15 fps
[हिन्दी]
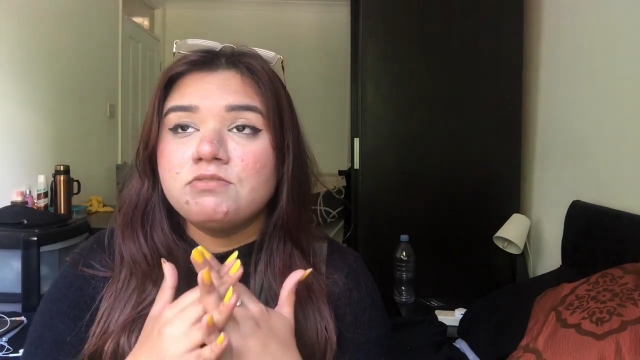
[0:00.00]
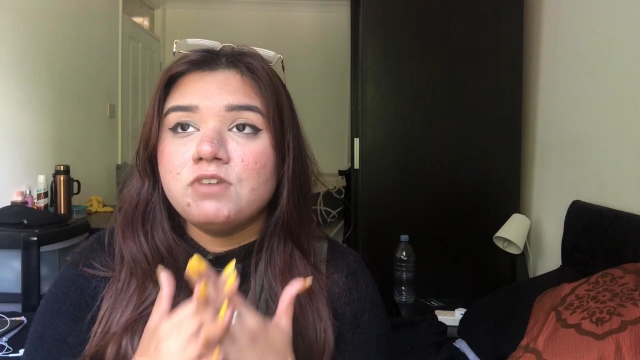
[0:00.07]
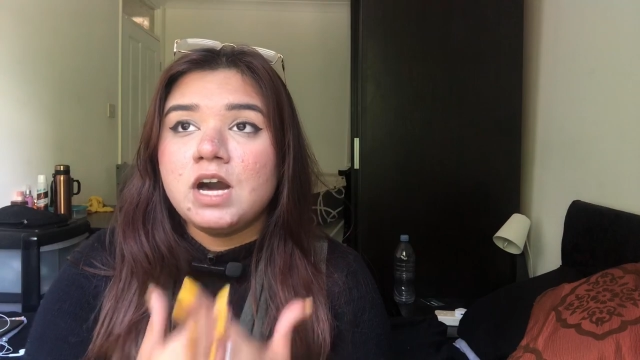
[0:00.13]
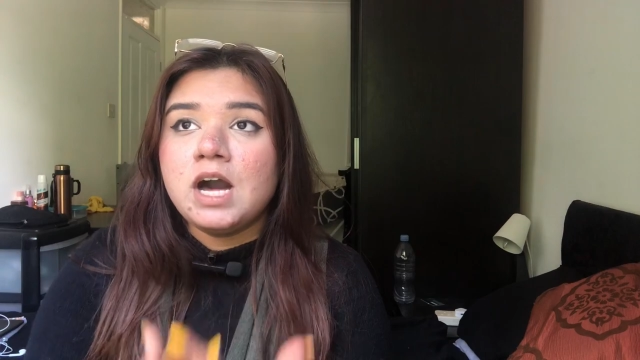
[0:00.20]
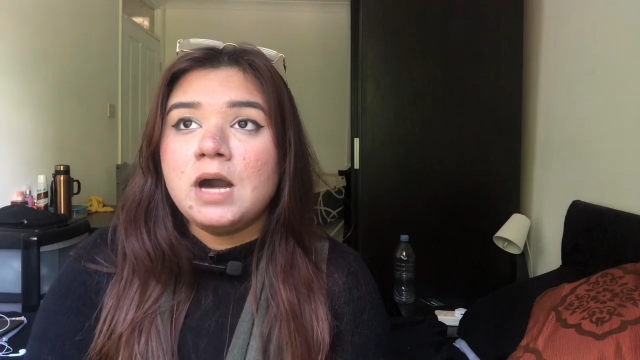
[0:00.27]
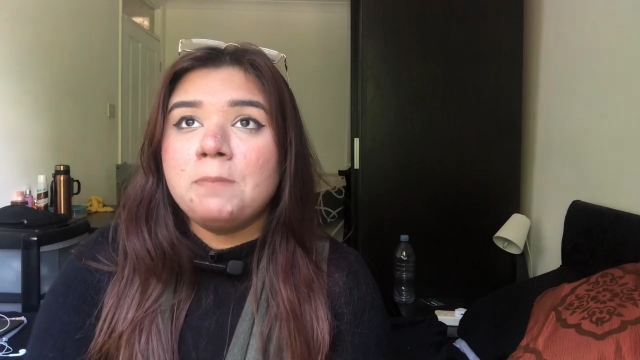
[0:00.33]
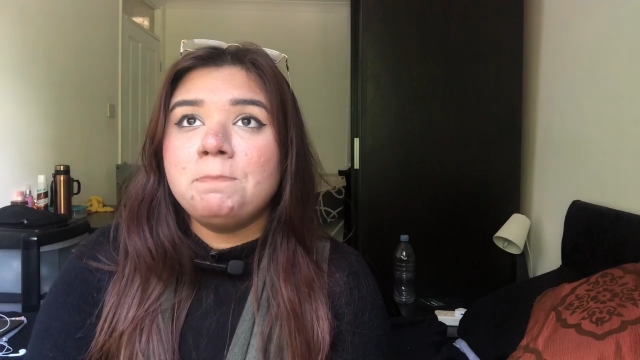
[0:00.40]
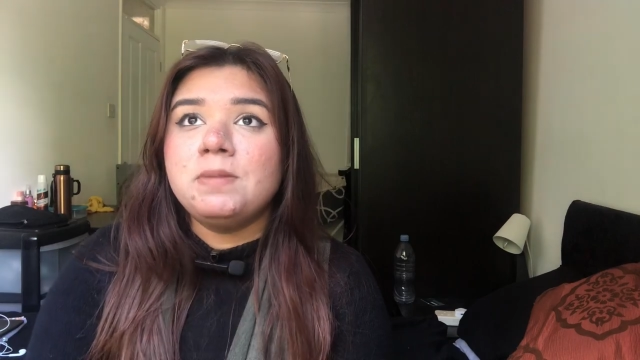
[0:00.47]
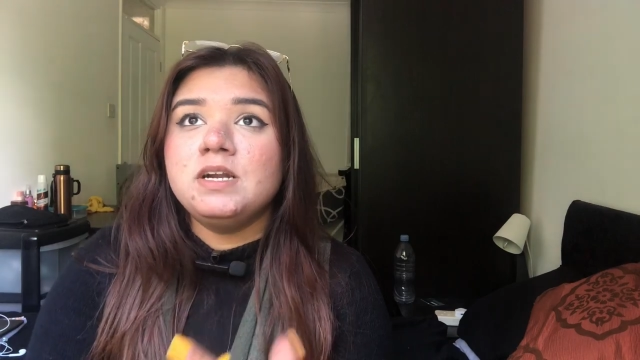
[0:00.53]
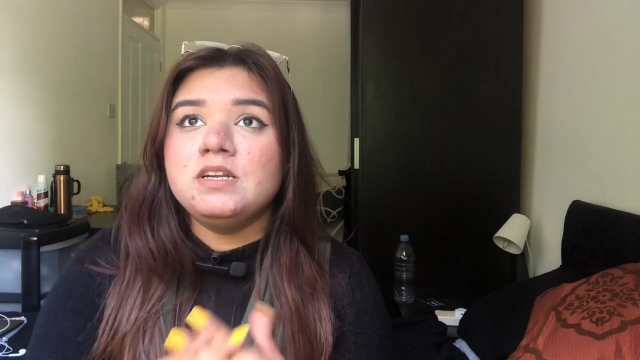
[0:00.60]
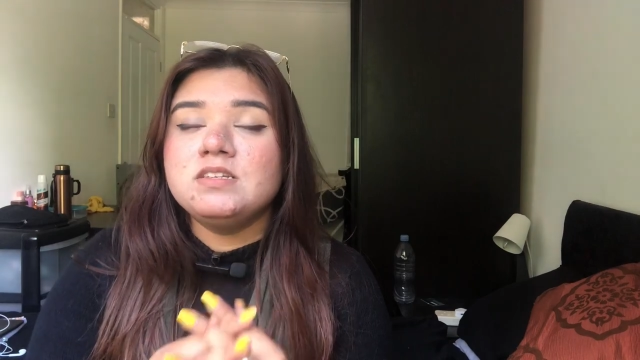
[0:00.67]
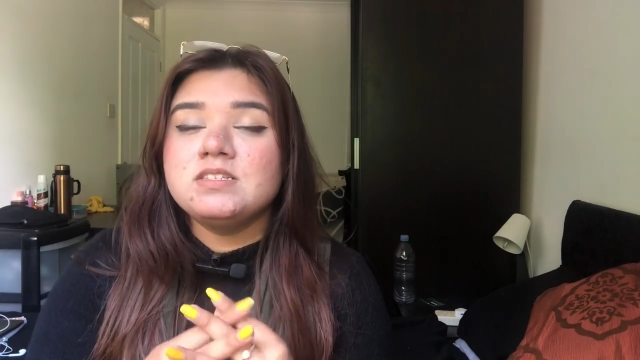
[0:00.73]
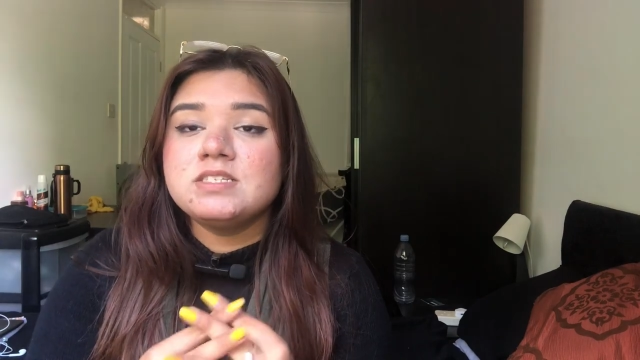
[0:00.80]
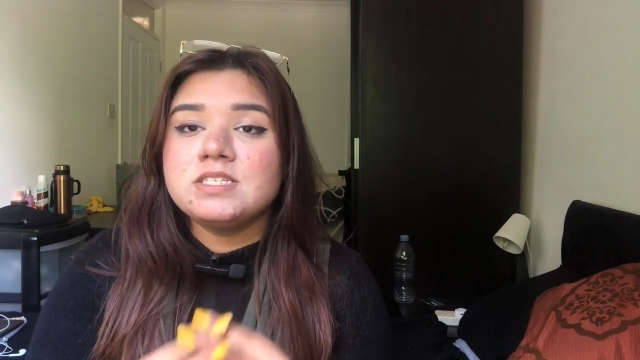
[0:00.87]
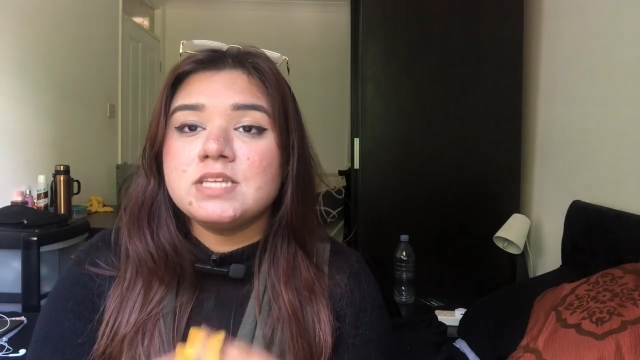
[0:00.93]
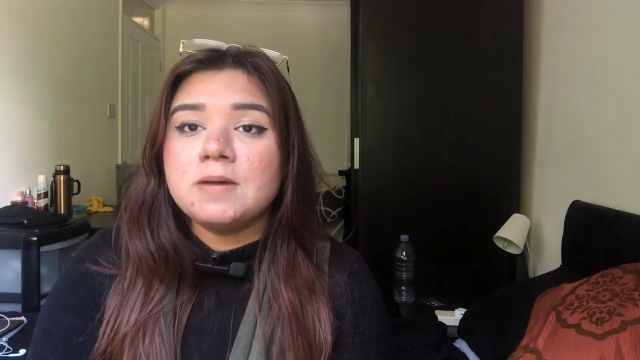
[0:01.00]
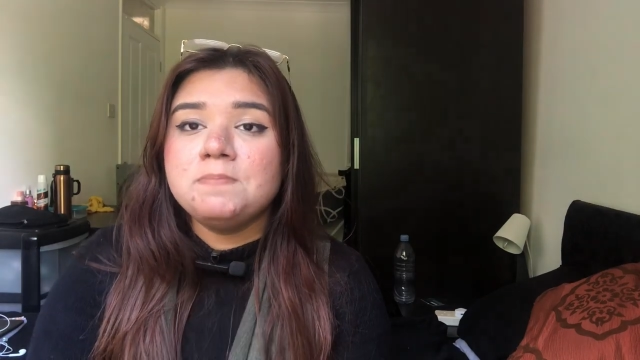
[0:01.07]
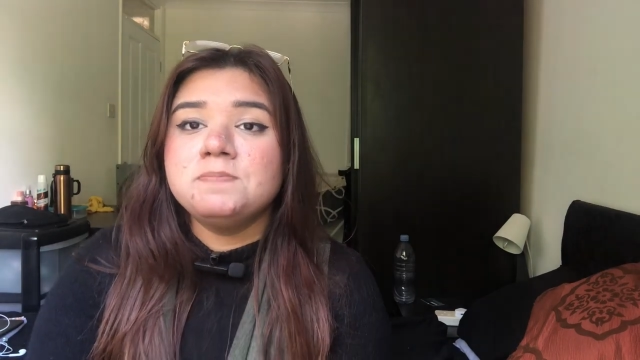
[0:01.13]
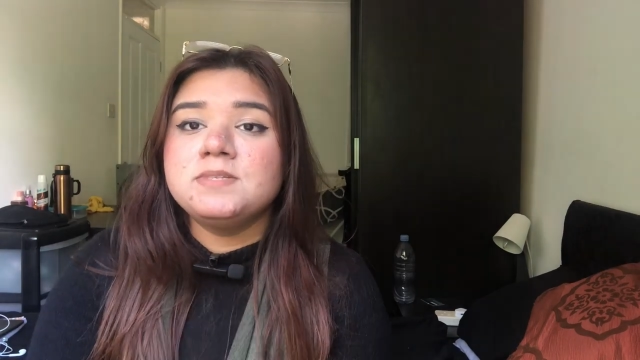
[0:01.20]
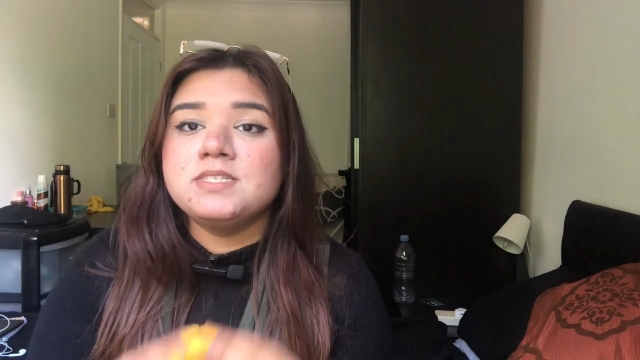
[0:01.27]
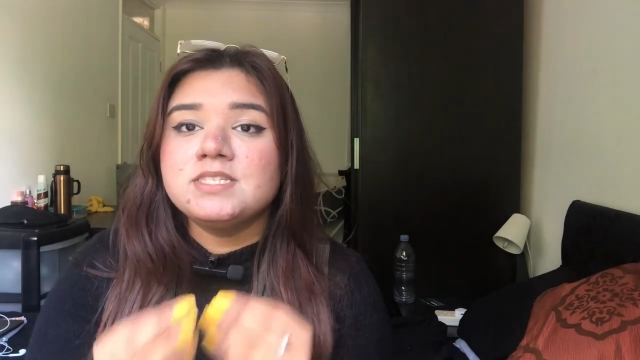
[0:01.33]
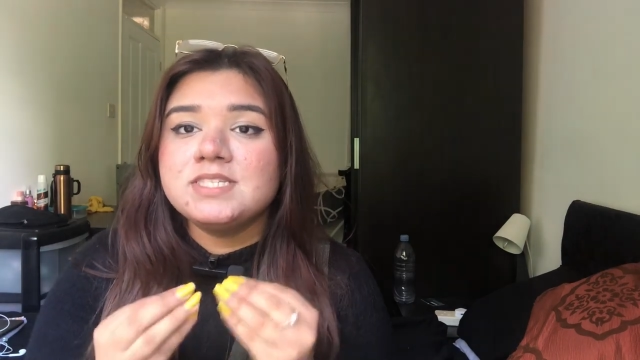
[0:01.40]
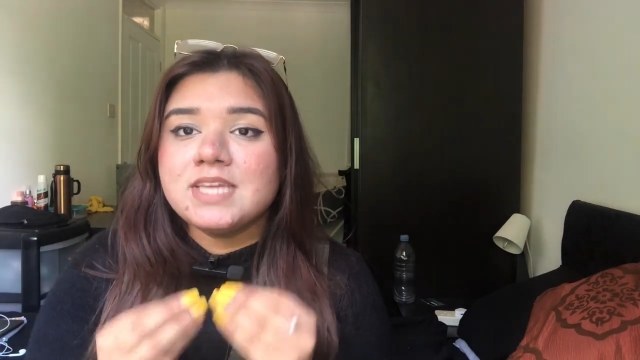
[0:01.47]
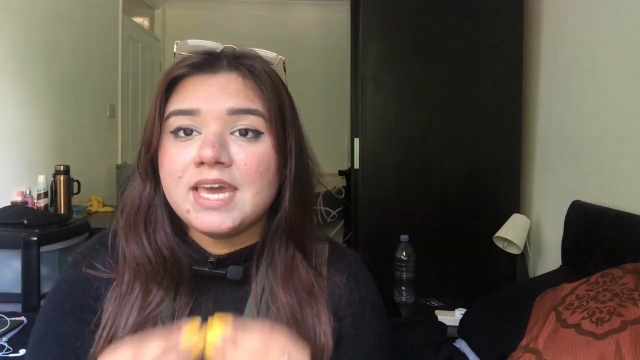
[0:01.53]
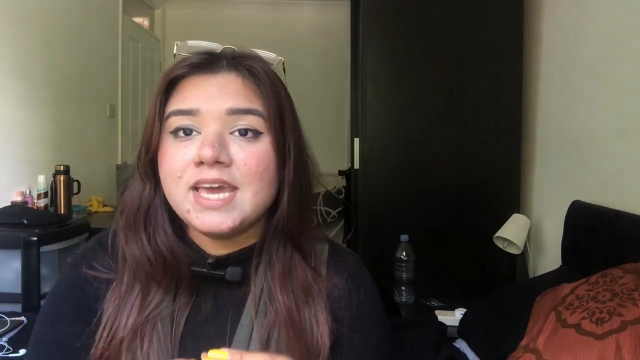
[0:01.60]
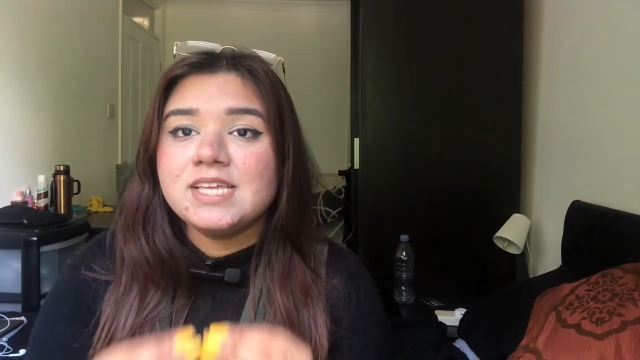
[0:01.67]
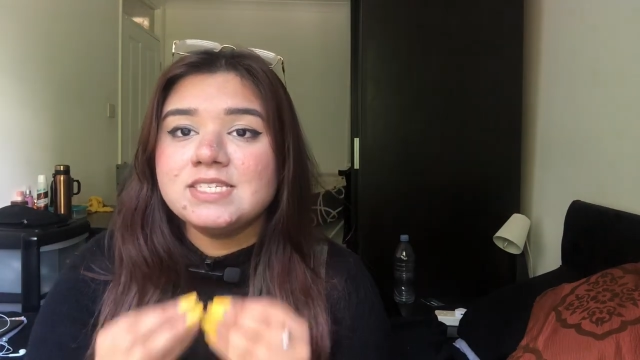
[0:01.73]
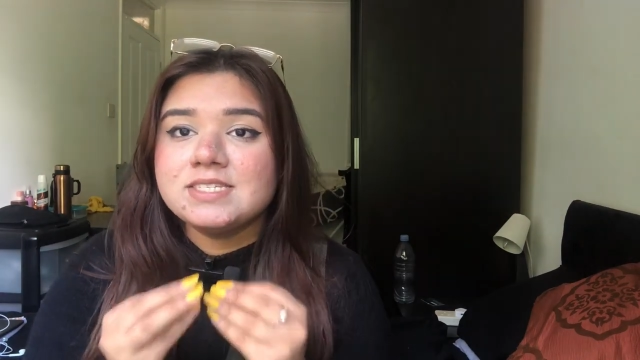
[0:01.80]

वहाँ पर सबसे